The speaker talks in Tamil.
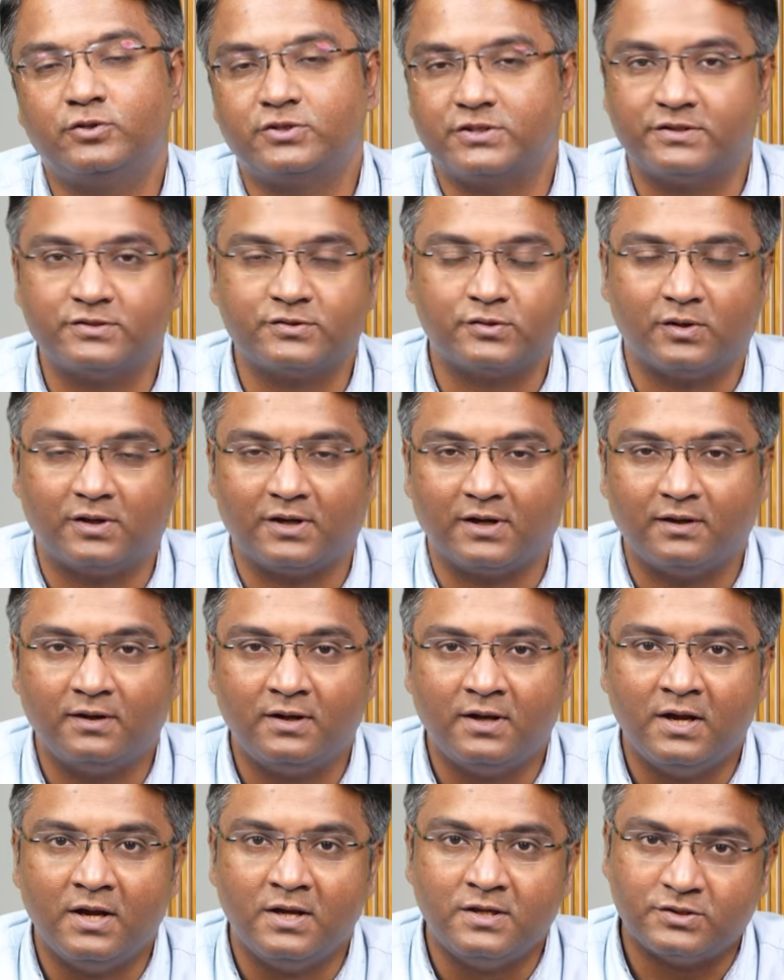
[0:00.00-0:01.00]
போச்சுன்னு சொல்லலாம்
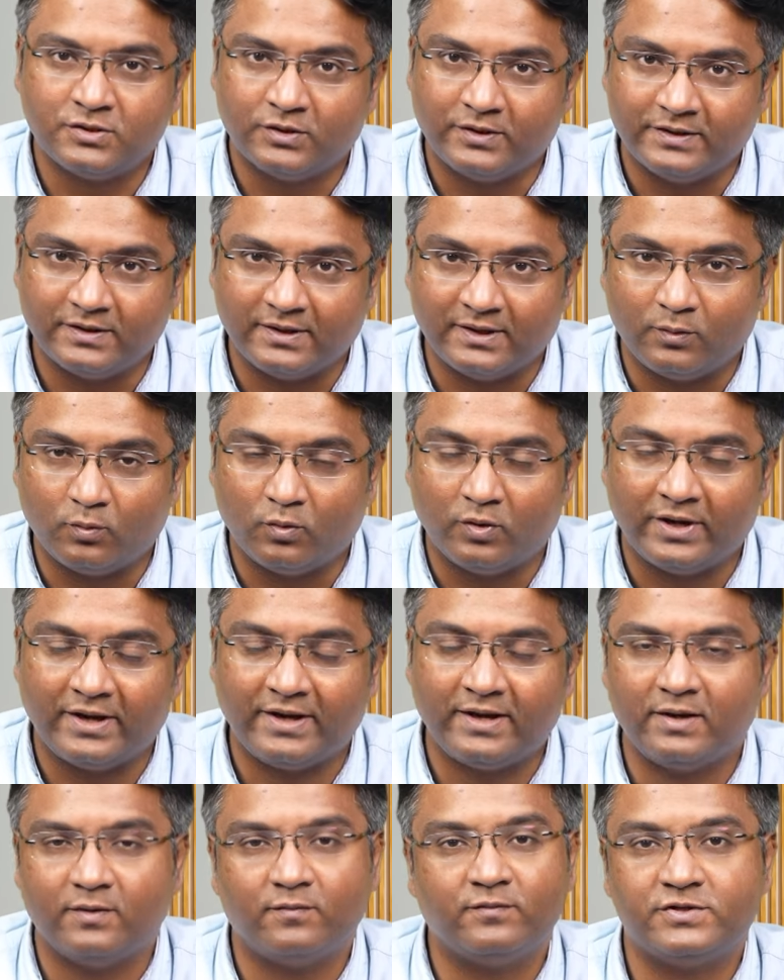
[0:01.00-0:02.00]
ஸோ இது
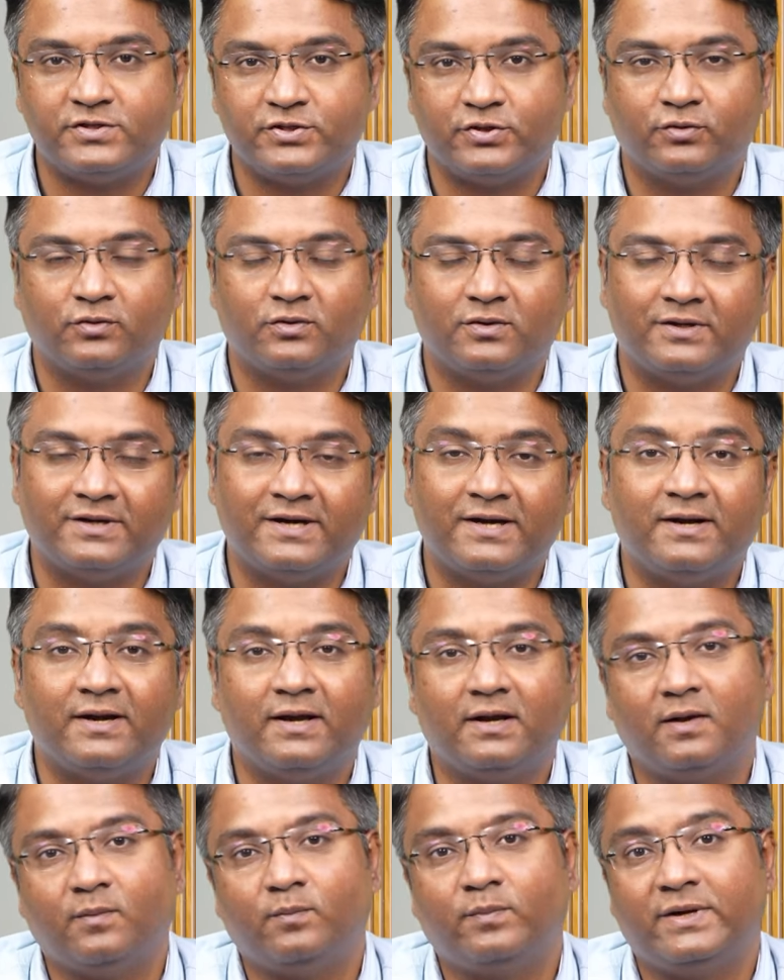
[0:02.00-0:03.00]
ஒரே விஷயம்
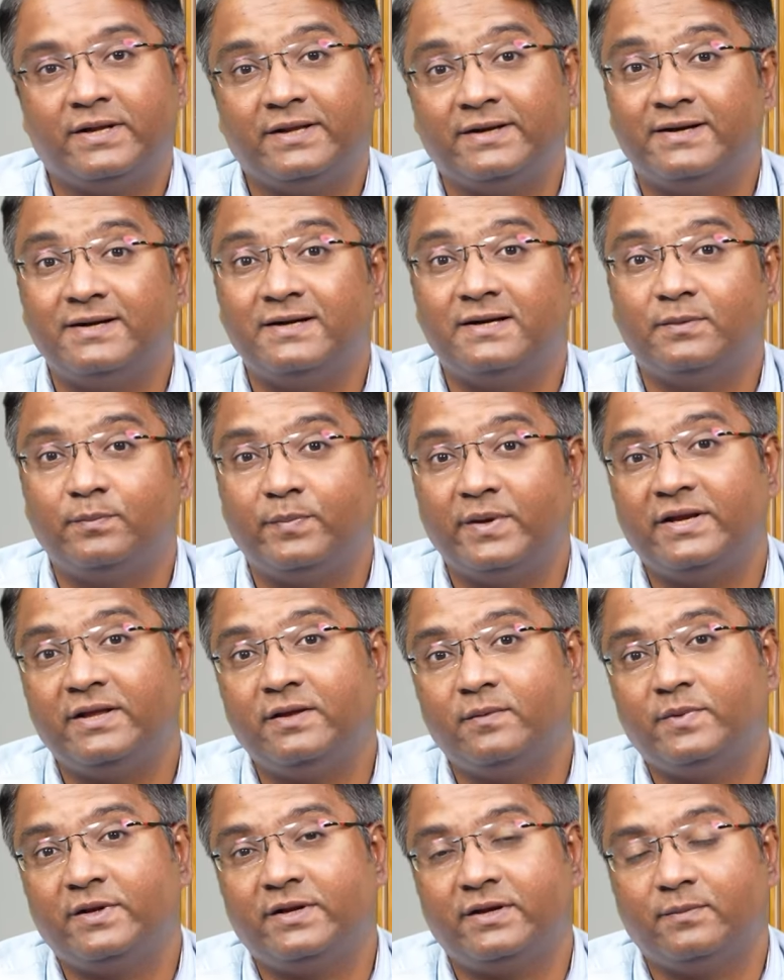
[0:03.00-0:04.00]
ரெண்டு கம்பெனி ரெண்டு
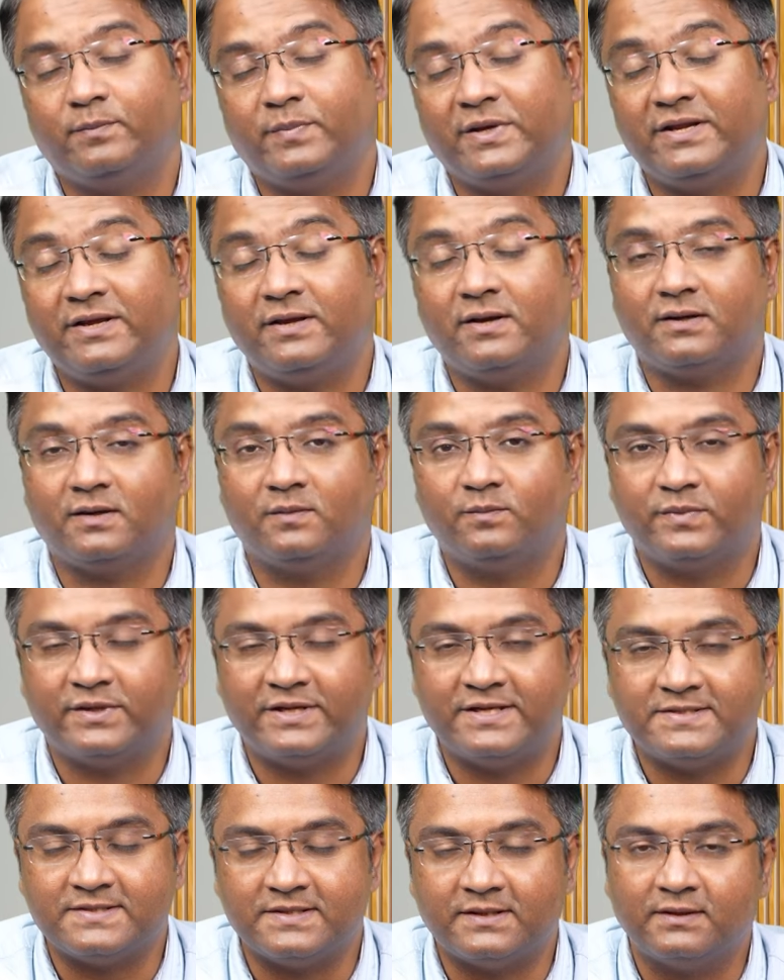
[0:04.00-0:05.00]
பெரிய பெரிய பெரிய
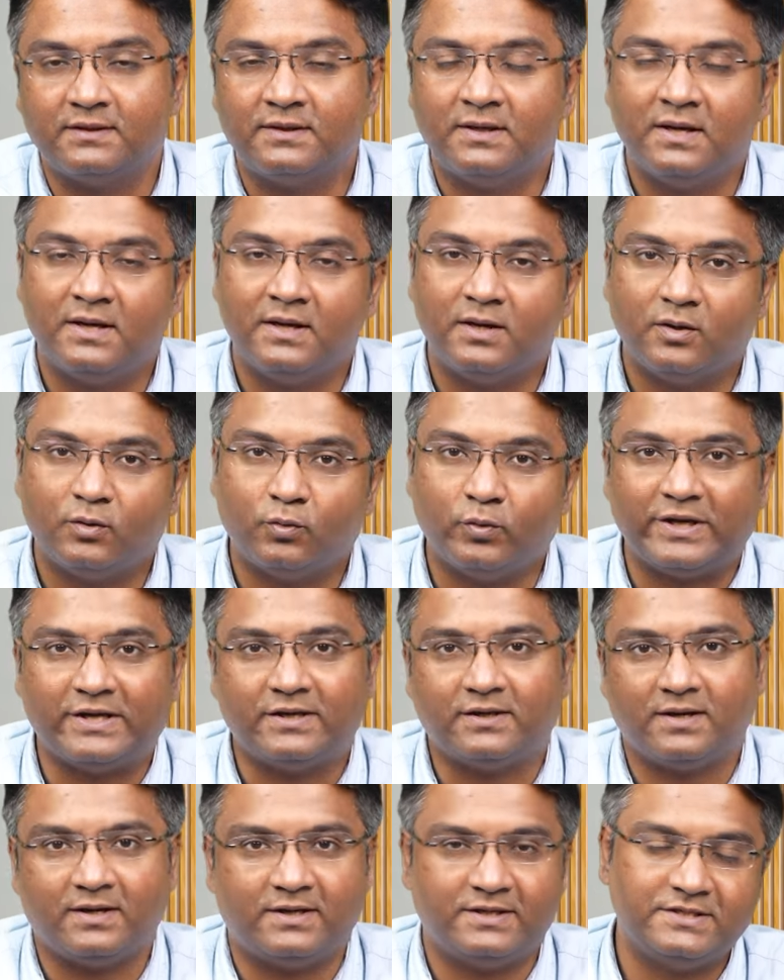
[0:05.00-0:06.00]
கம்பெனிஸை
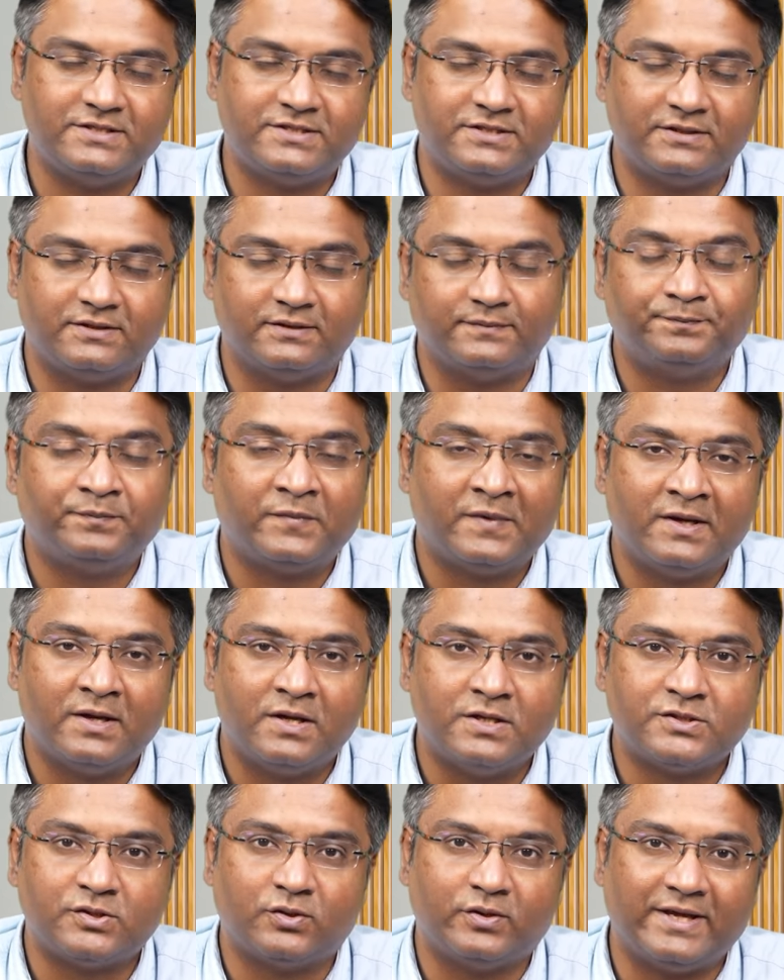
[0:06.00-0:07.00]
குயிக்காக அழிச்சுது
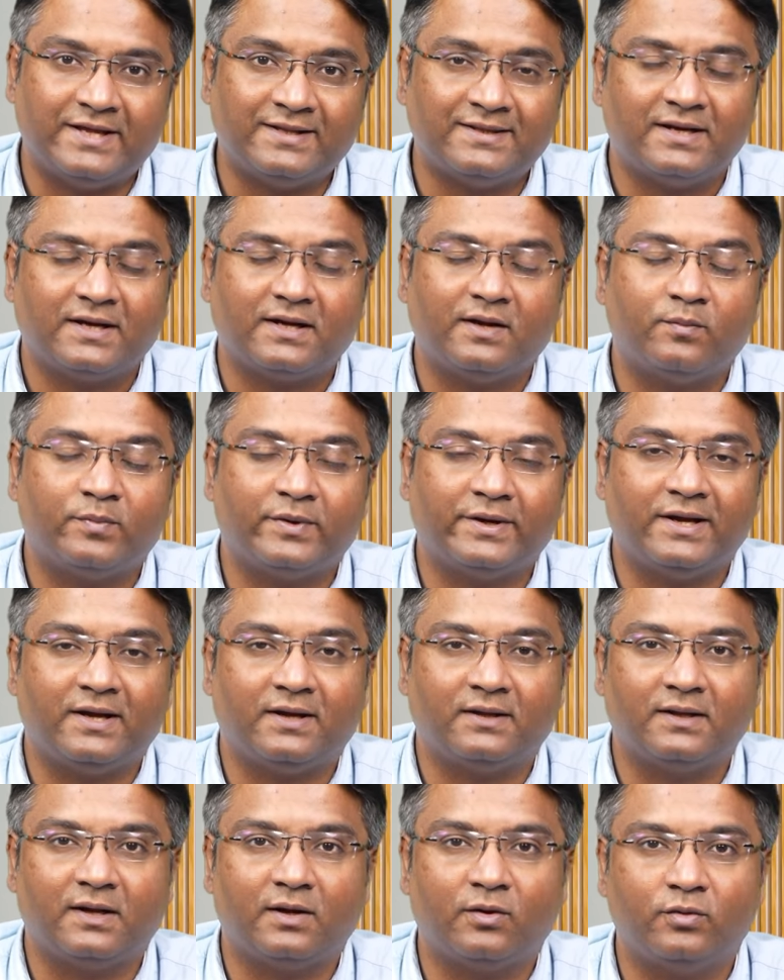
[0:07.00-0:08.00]
ஸோ எந்த
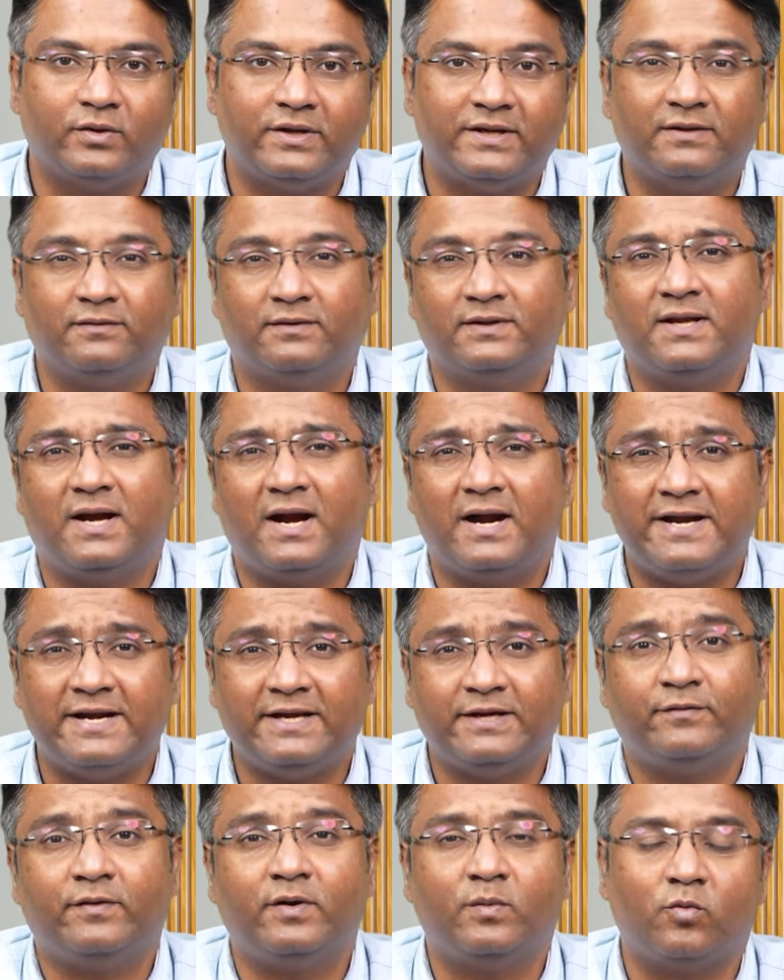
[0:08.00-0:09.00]
கம்பெனியாக இருந்தாலும் இது வந்து
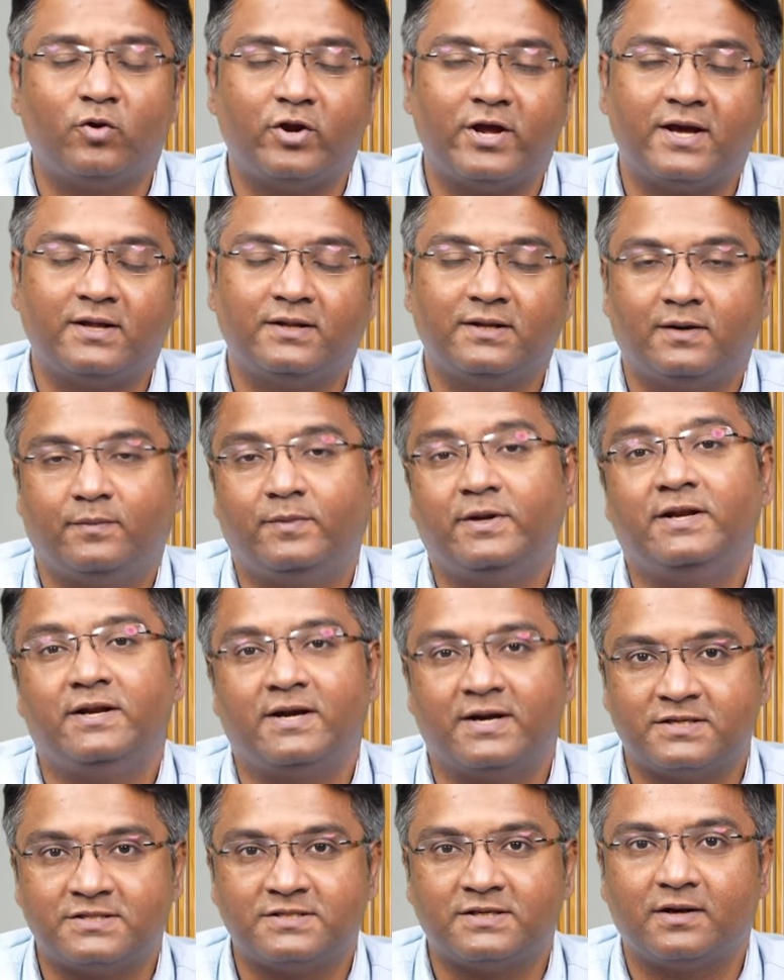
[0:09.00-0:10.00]
அழிக்கவே முடியாது
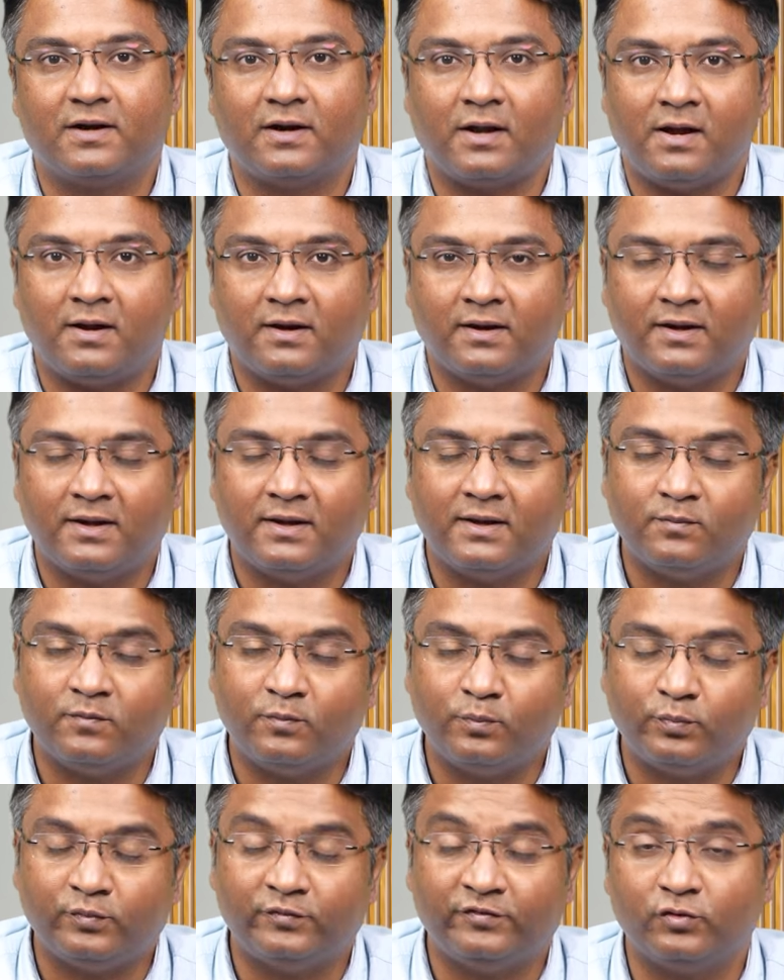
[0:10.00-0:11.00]
அப்படின்னு நினச்சிட்டு இருக்காங்கன்னா
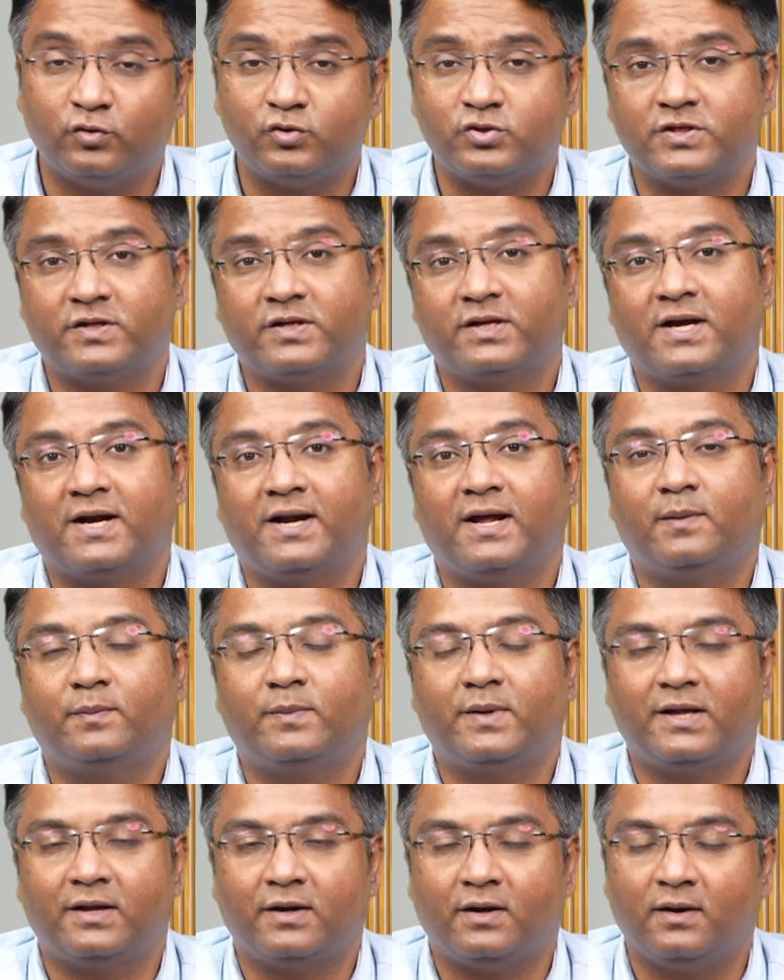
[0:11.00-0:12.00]
ஃப்யூச்சருக்கு
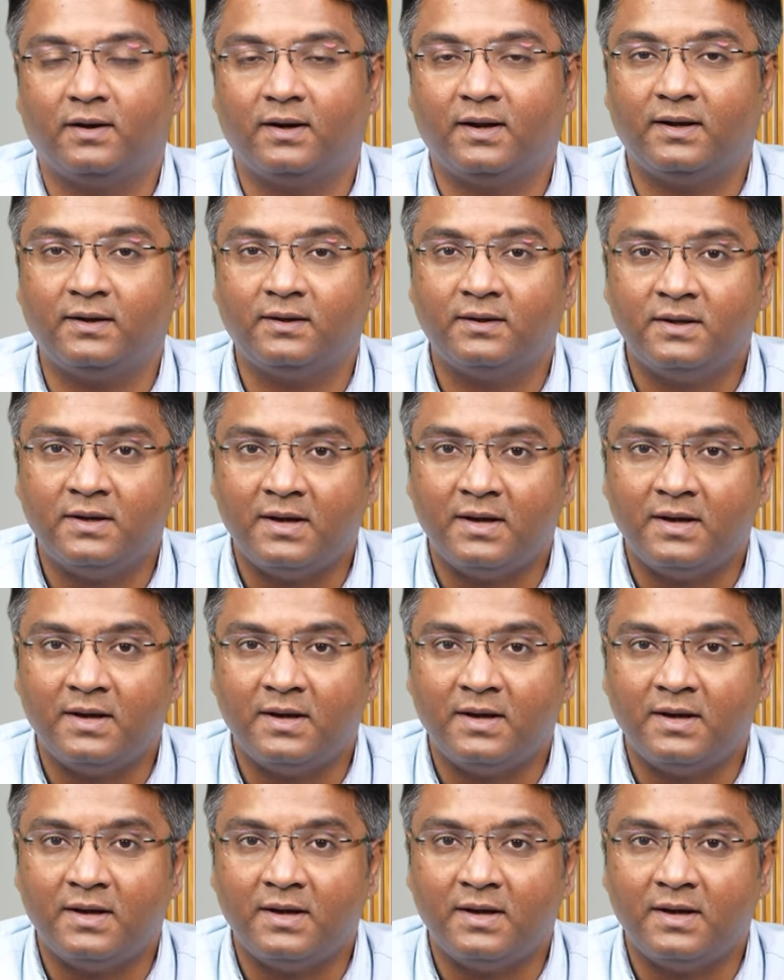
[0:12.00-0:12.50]
அடாப்ட் ஆகிறாங்களா